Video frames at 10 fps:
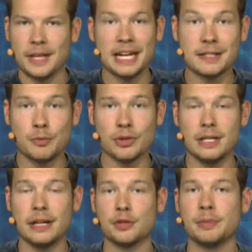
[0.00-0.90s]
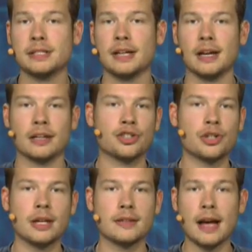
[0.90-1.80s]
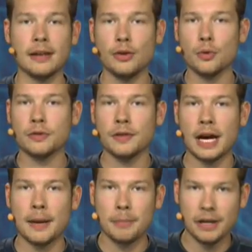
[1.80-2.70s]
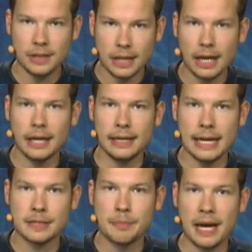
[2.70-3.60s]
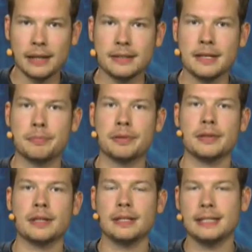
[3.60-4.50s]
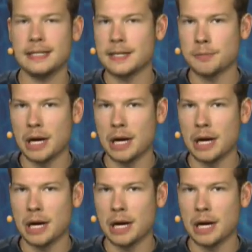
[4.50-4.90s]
Der nächste Bundesligaspieltag steht an und wir haben mal wieder einen Expertentipp. Dieses